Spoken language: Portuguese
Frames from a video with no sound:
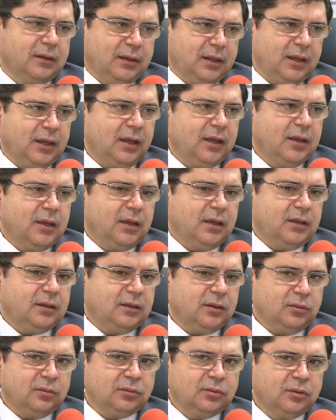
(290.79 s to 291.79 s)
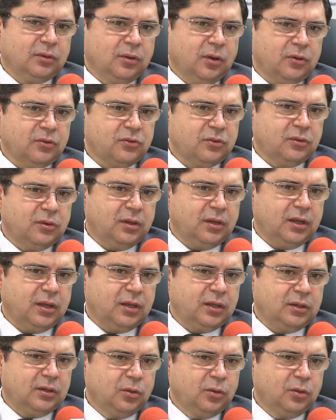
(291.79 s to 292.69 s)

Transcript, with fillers: Né? Então, nós, é,